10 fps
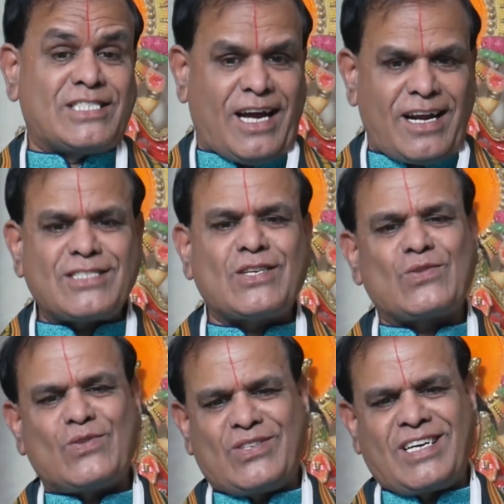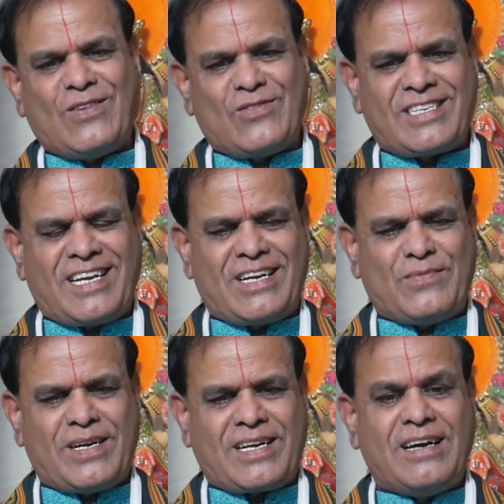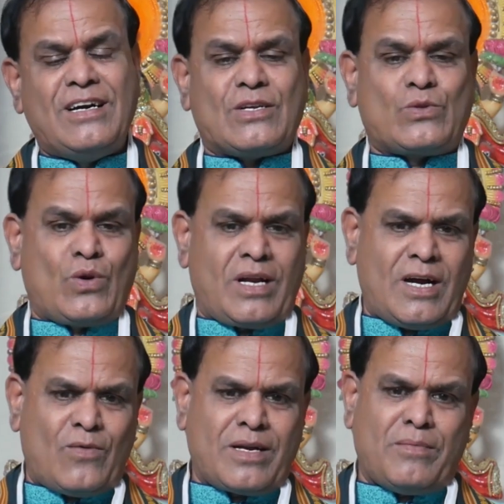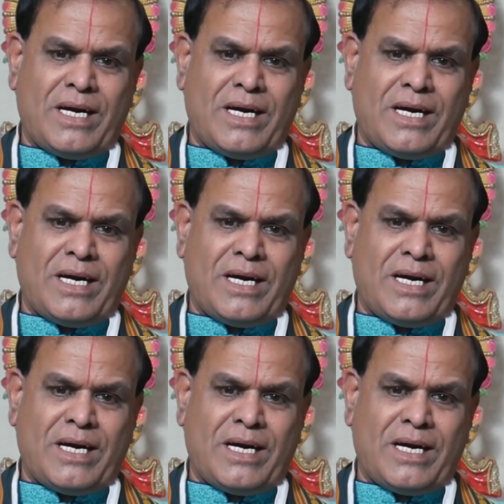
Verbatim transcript: చాలా సంతోషంగా ఉంటారన్నమాట దూరంగా ఉన్న